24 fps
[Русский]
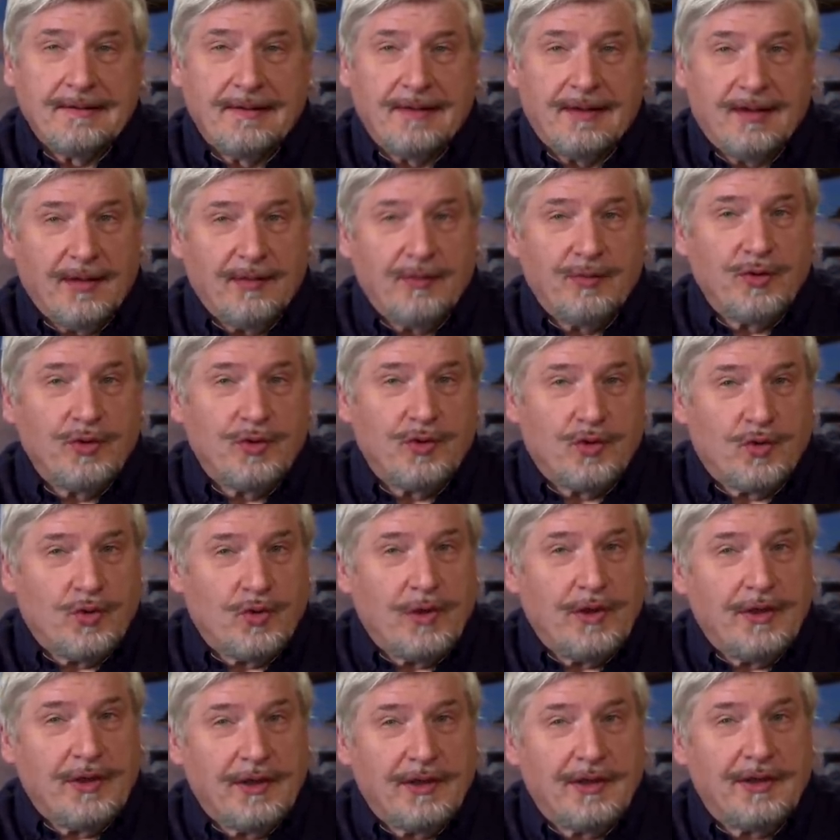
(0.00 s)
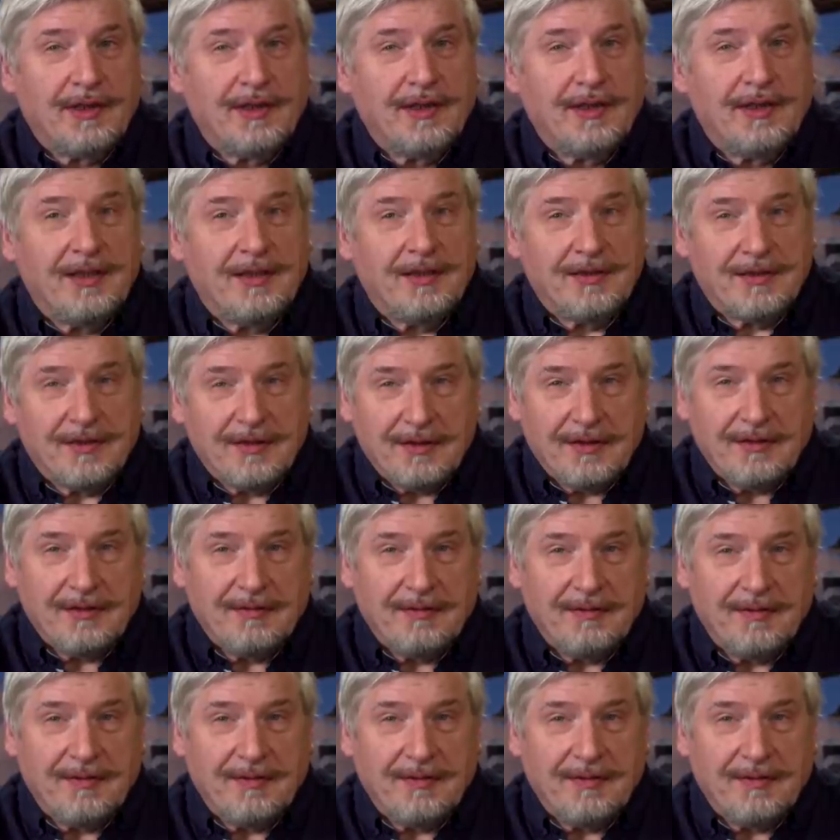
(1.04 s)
требует куриных яиц